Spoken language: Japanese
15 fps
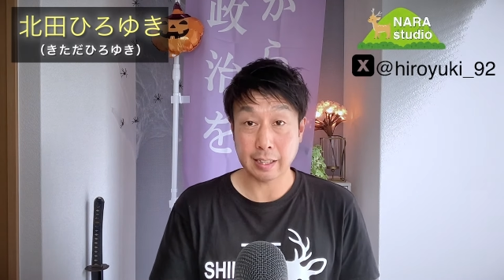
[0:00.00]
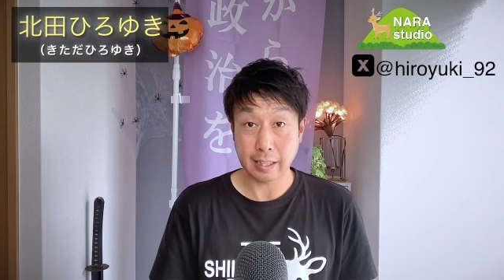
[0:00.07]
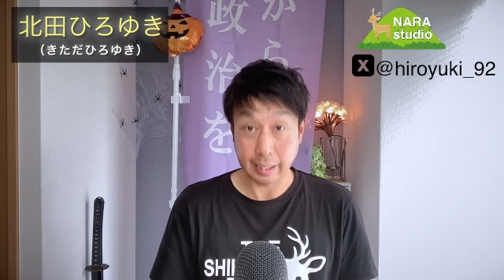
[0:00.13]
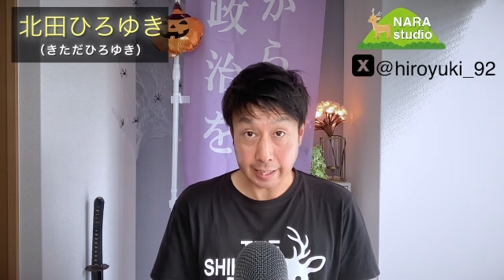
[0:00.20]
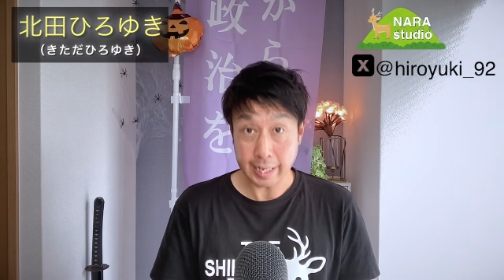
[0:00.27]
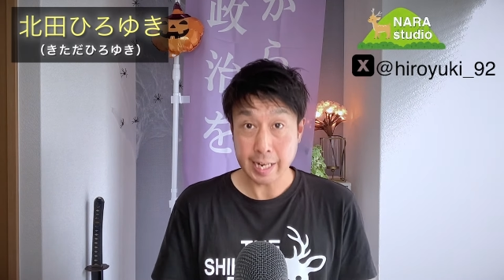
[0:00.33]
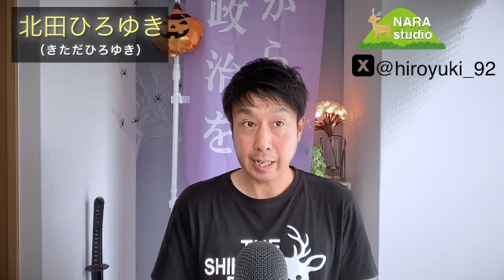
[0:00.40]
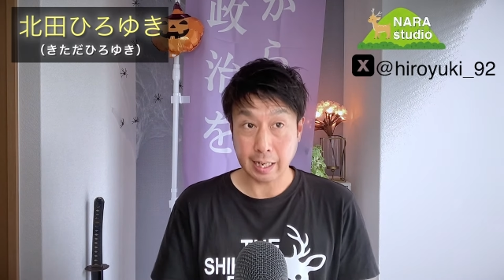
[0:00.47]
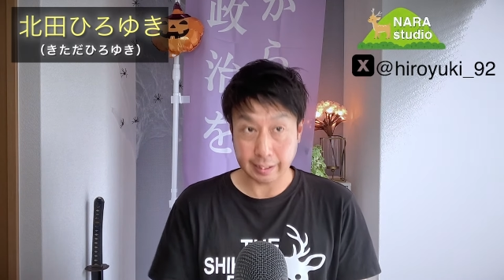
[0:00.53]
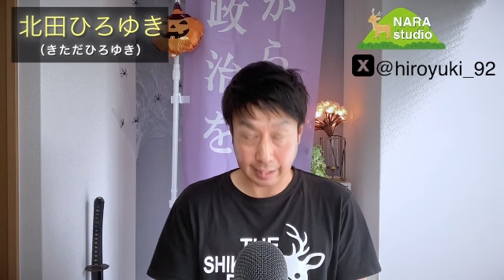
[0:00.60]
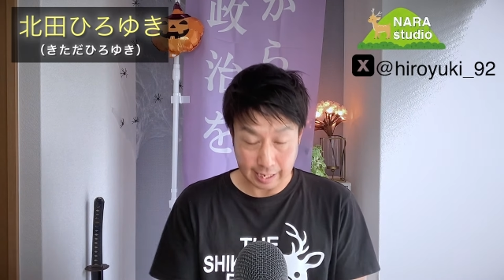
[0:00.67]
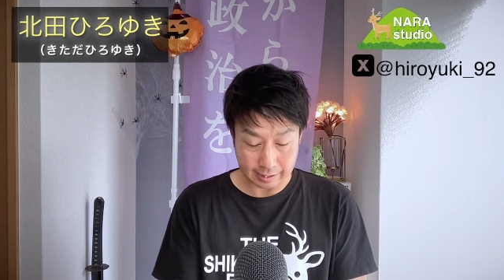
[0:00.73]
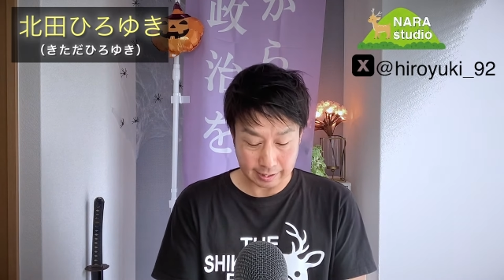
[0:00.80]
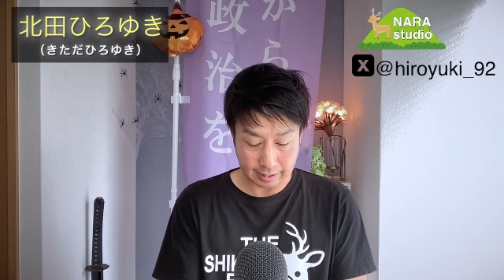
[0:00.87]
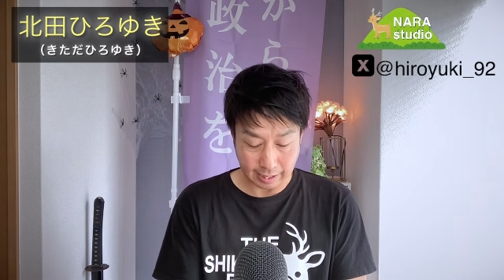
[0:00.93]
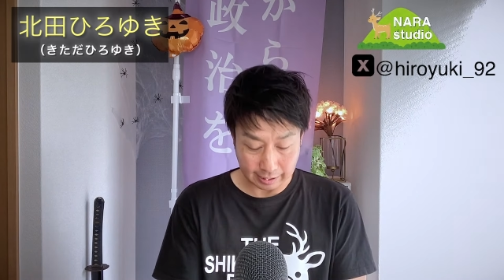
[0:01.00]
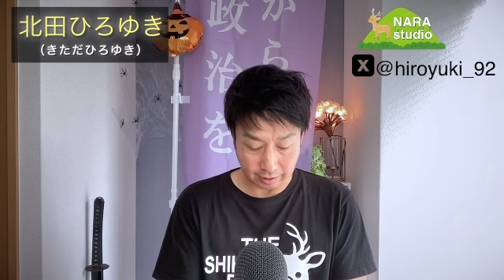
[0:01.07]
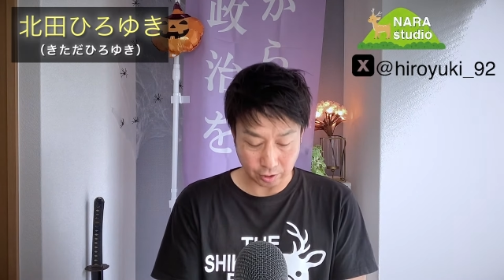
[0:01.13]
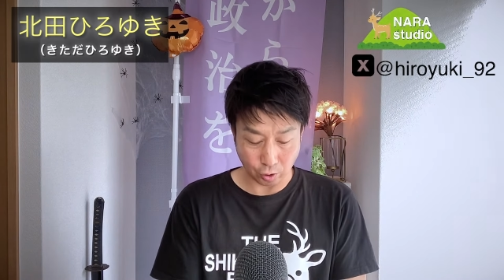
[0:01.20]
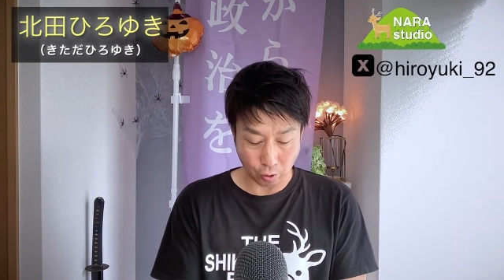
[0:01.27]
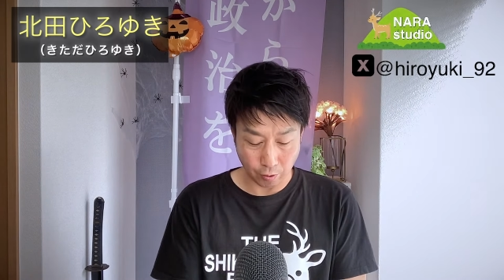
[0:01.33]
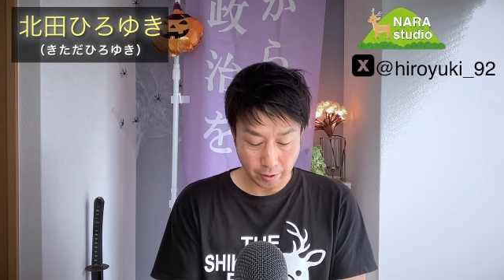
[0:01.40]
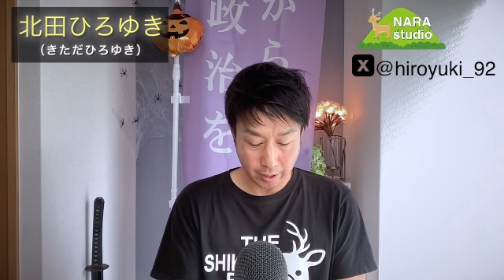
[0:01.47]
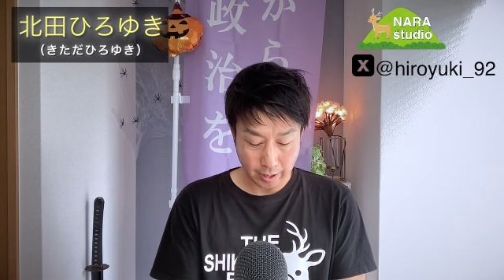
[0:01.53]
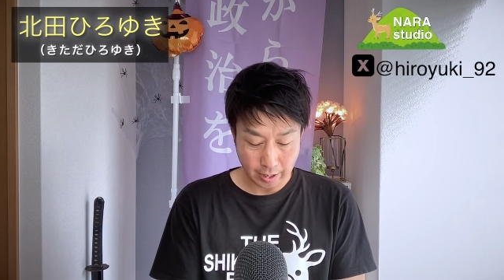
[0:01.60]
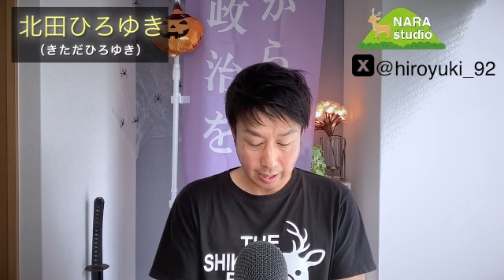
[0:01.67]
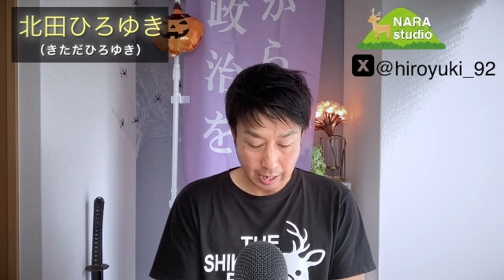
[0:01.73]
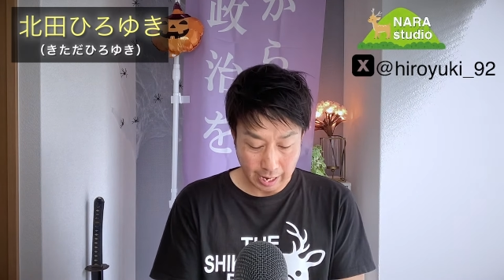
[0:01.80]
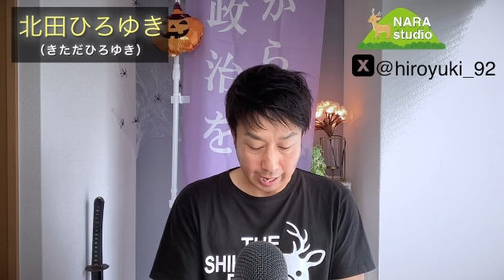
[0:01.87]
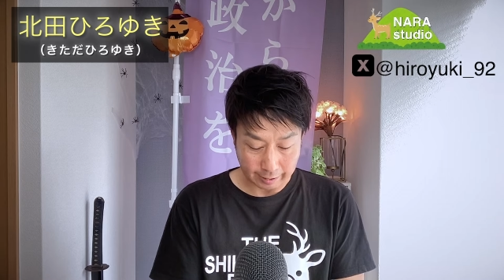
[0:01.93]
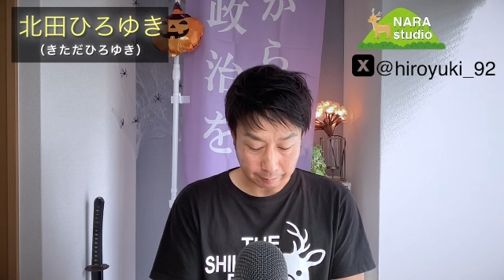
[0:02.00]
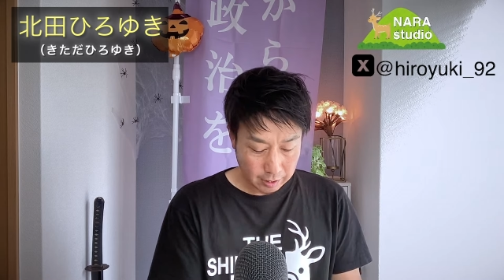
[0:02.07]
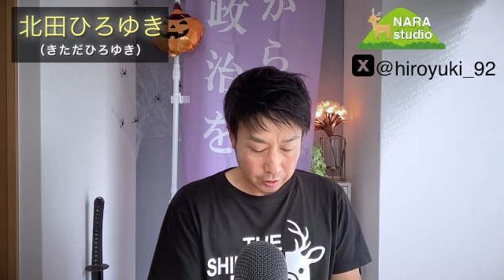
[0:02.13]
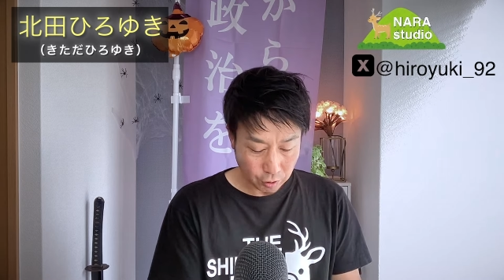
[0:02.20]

がね、必ず勝つと。はい。